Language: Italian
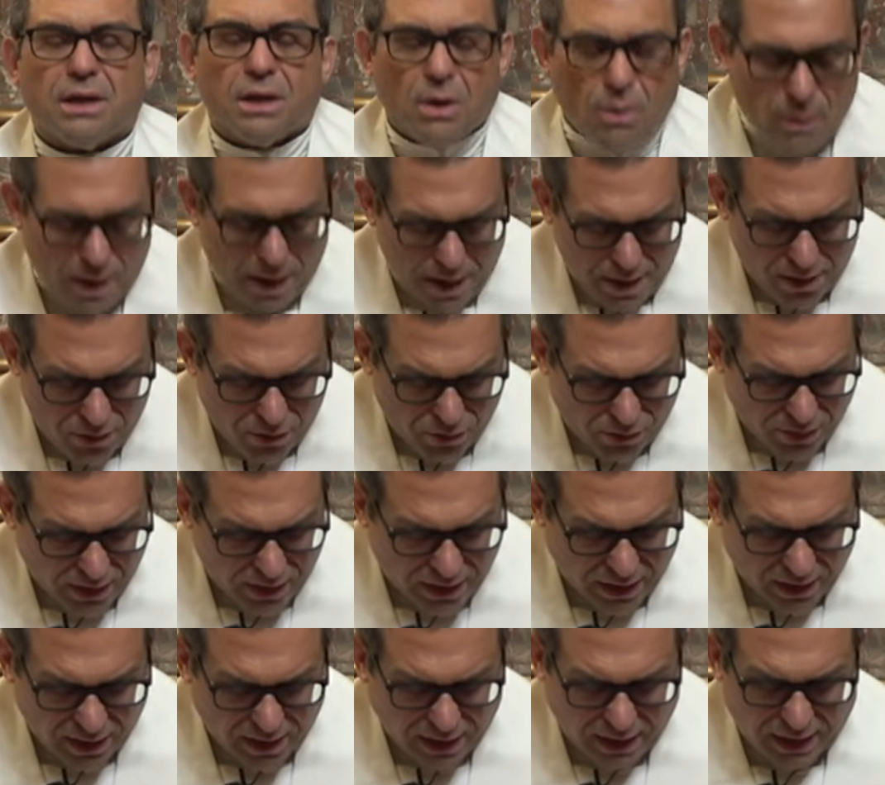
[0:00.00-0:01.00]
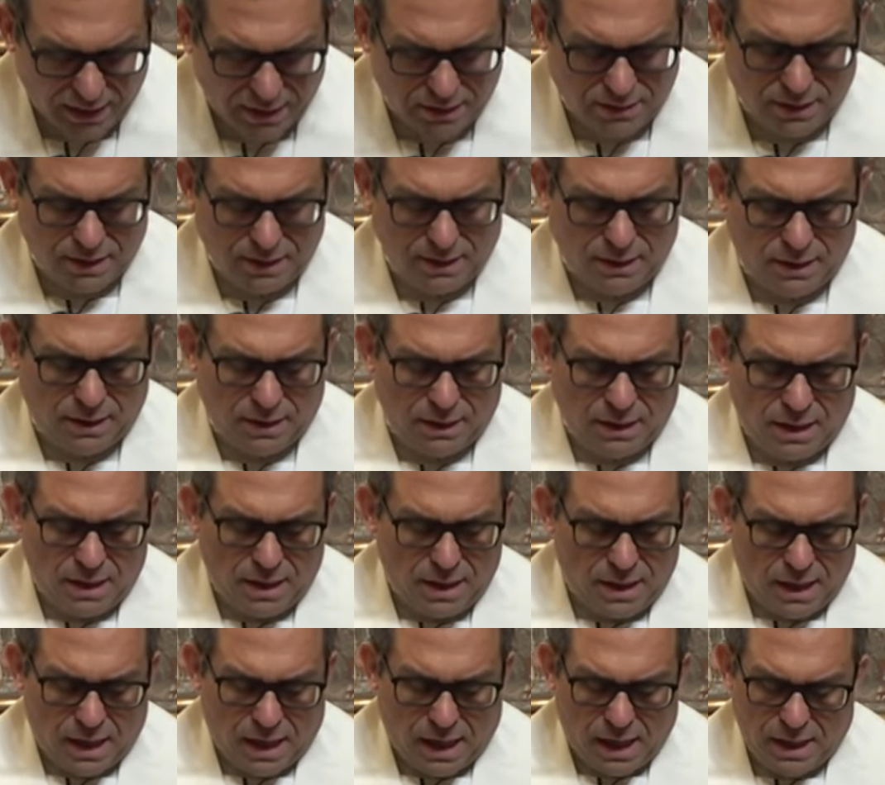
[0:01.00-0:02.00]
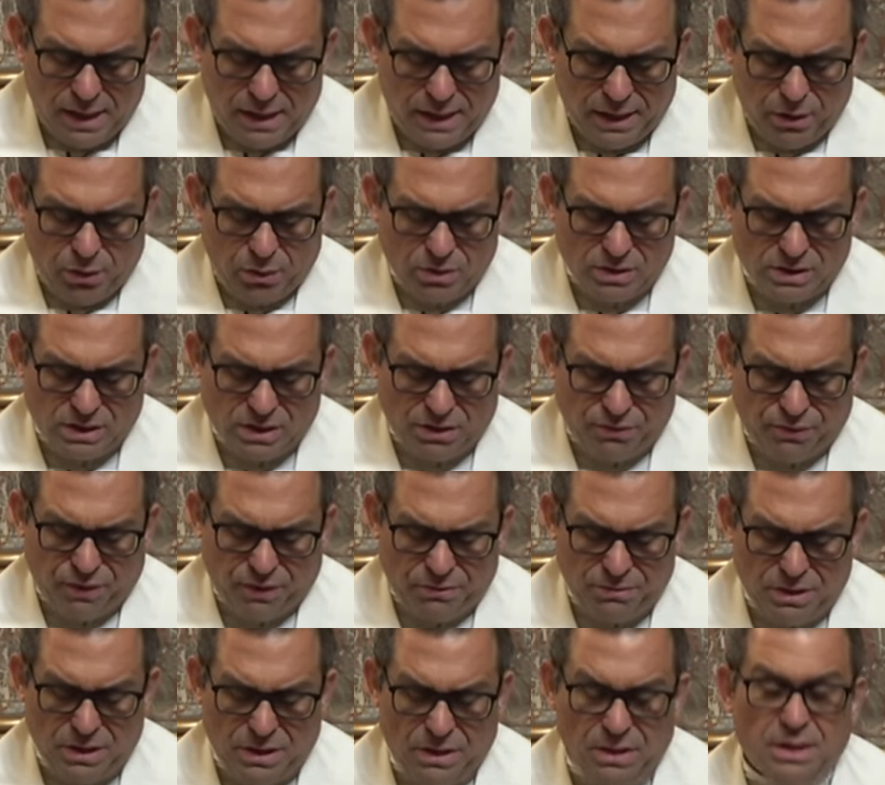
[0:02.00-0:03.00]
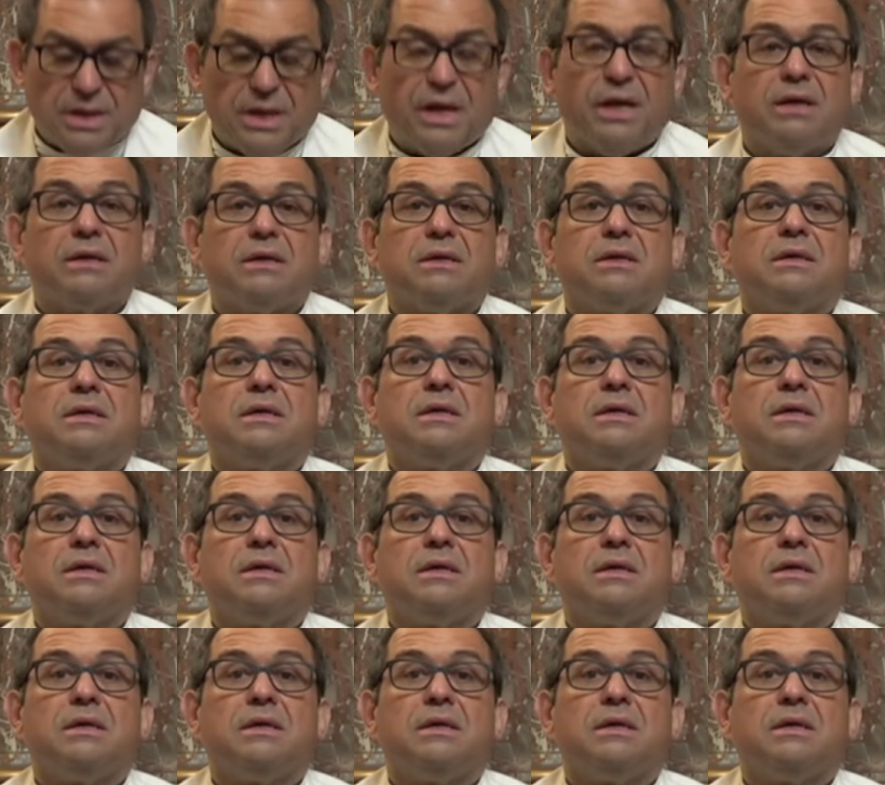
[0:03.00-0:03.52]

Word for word: quello che accade alle nostre famiglie